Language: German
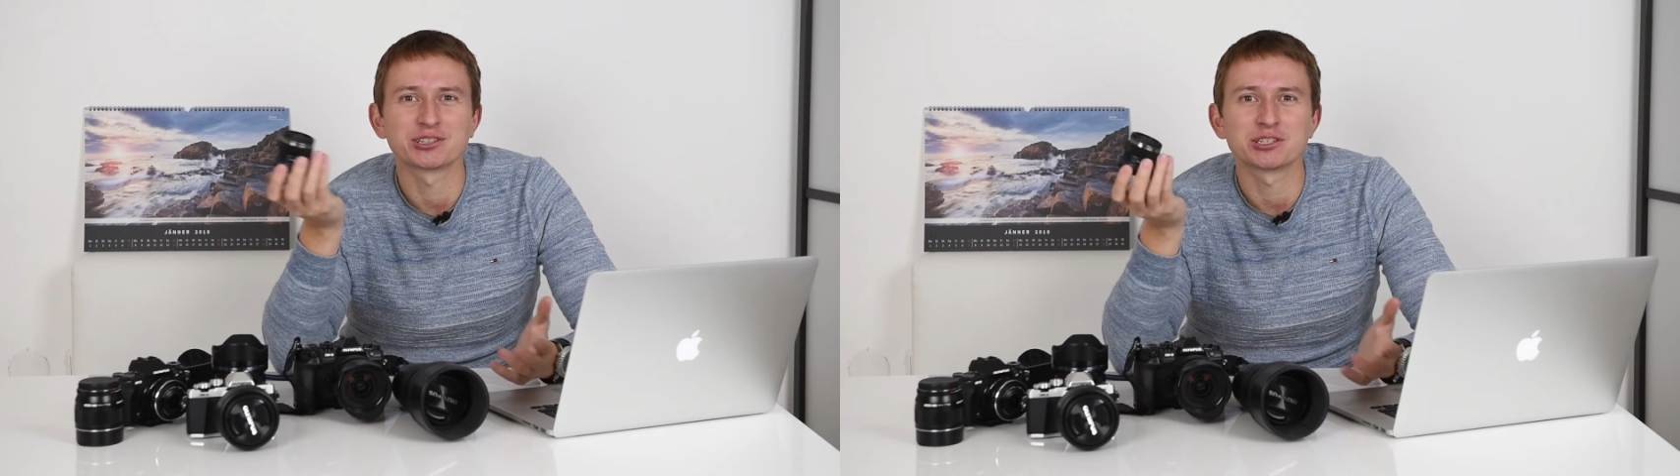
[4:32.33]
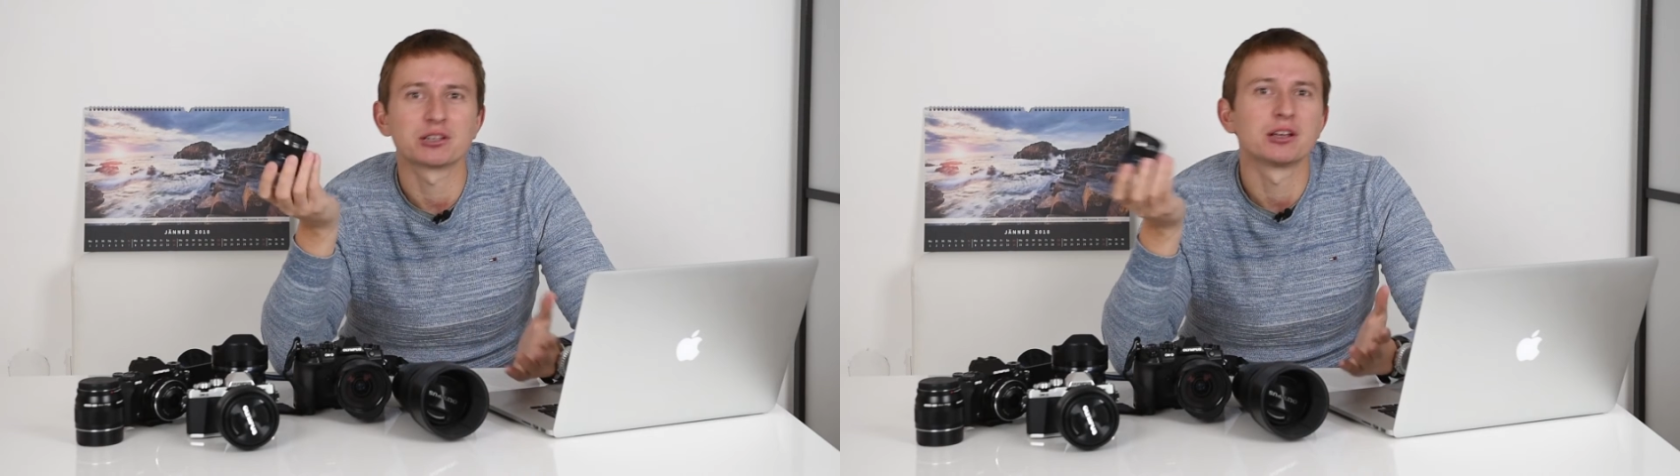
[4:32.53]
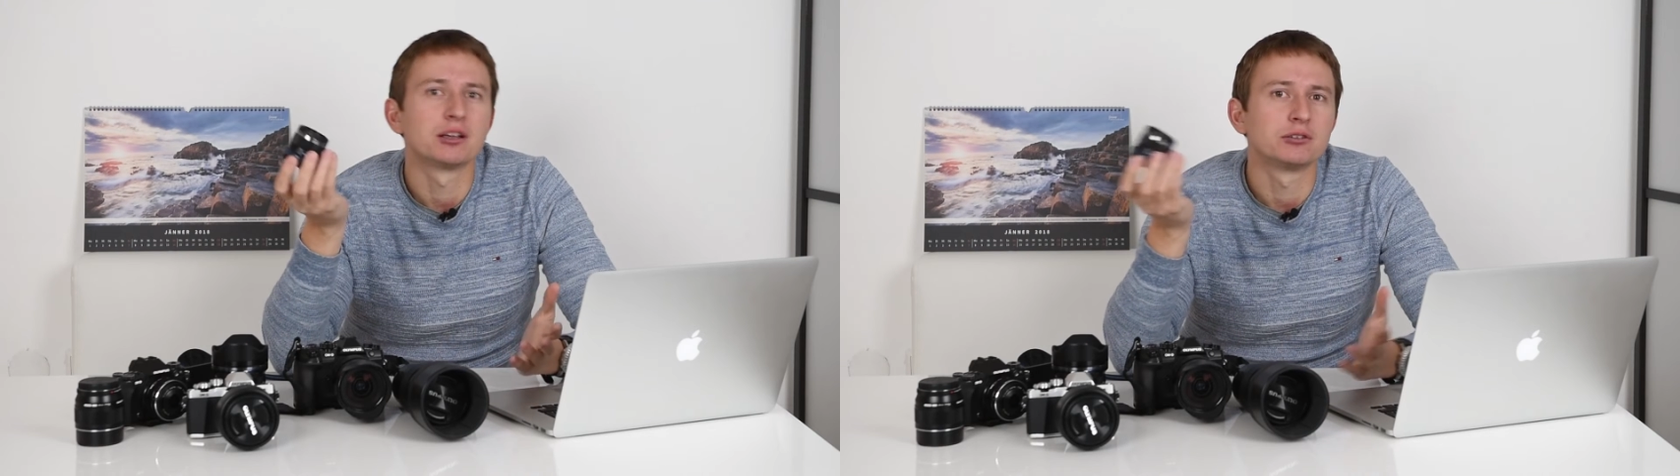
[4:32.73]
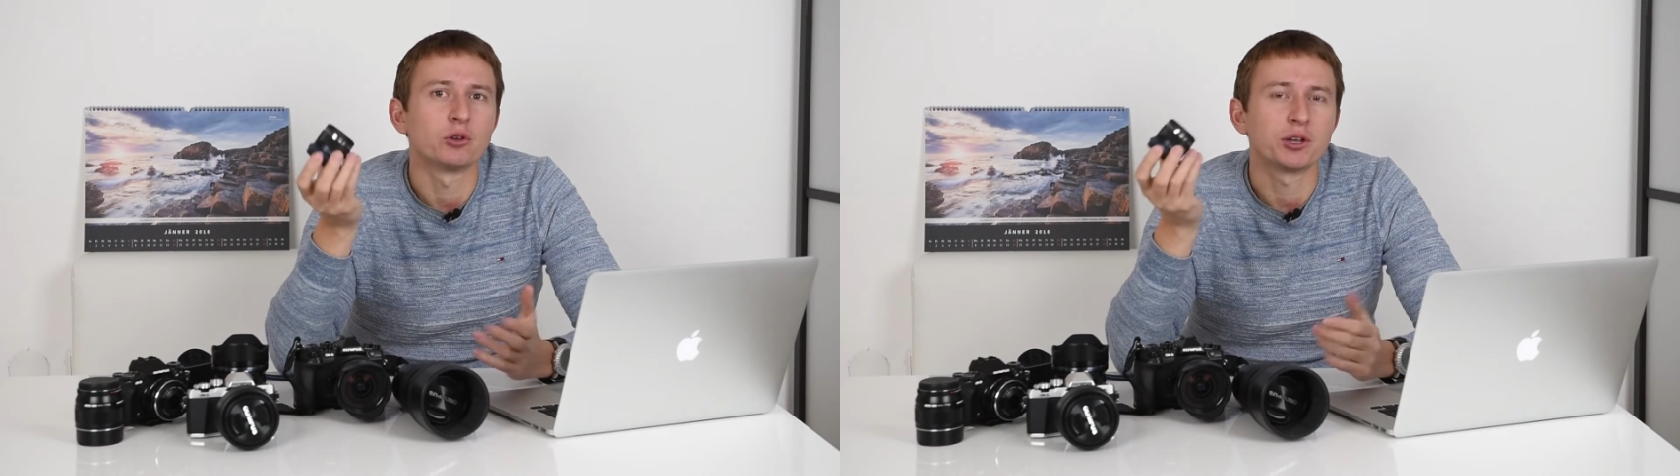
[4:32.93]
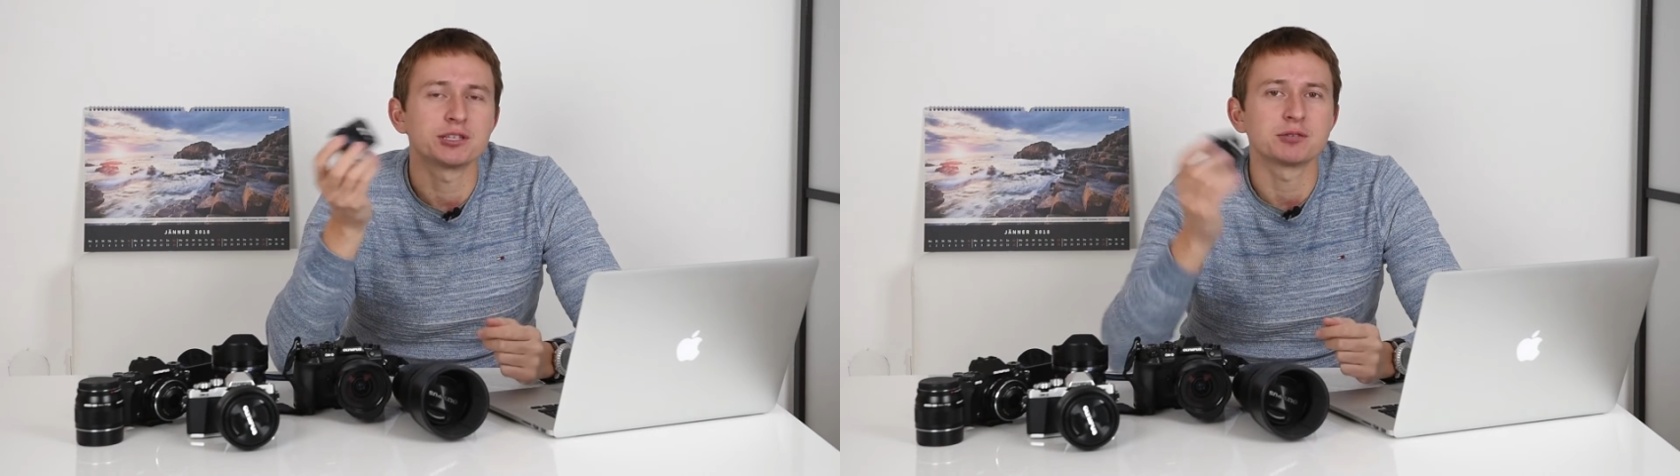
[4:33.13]
das
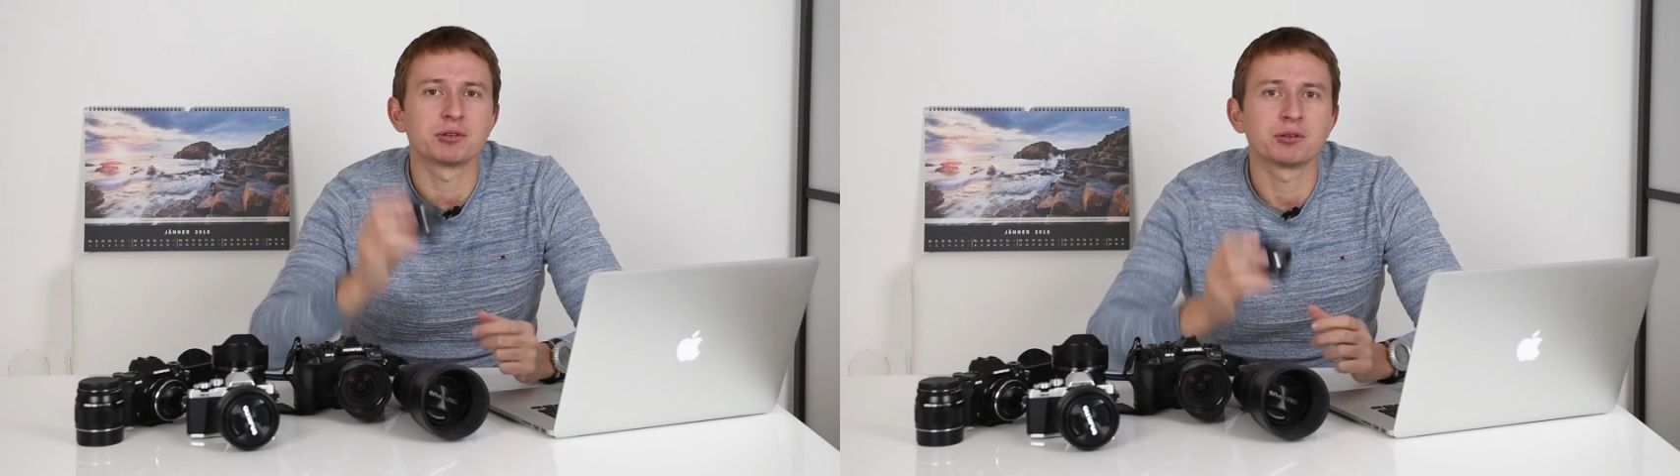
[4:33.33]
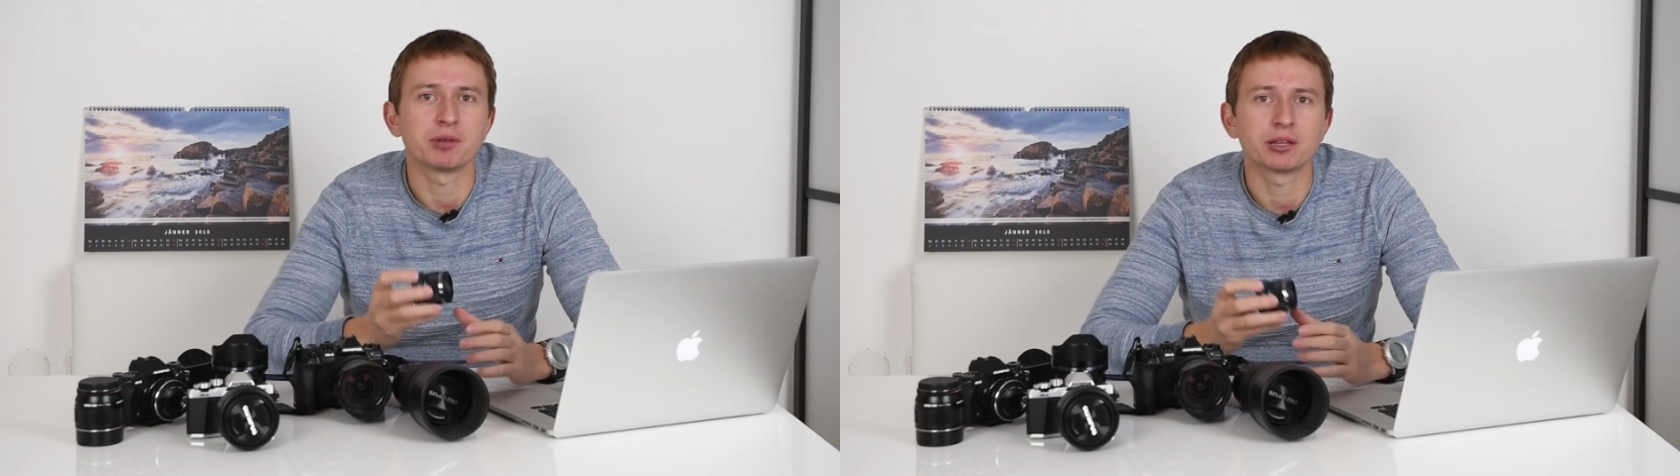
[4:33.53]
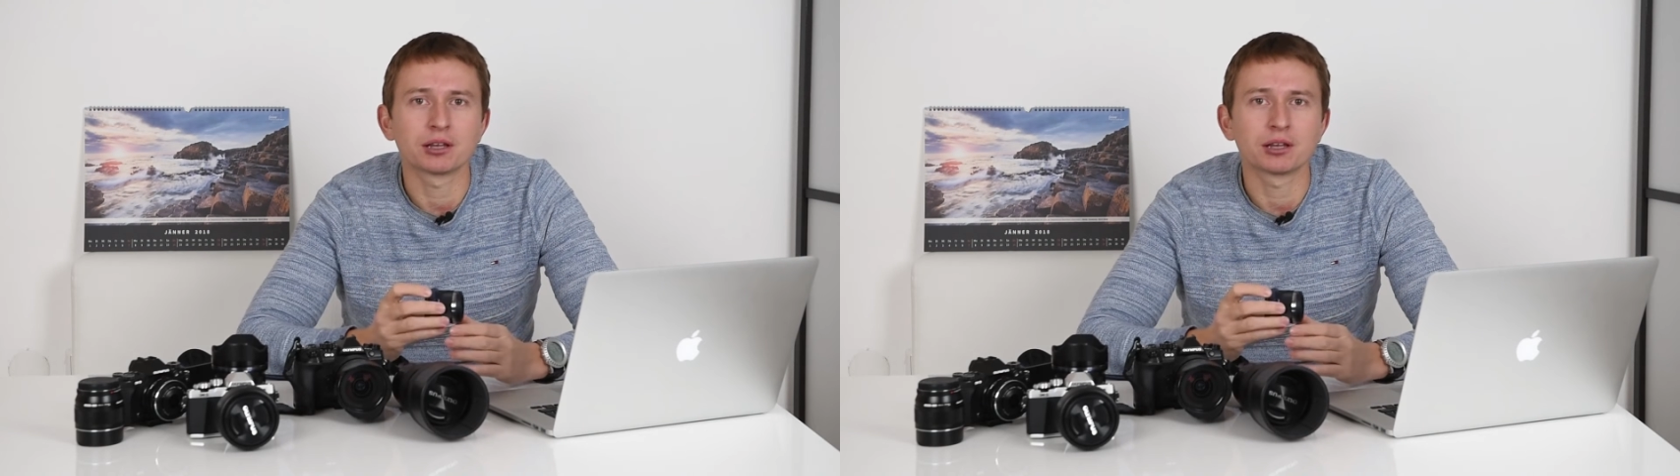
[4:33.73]
90 mm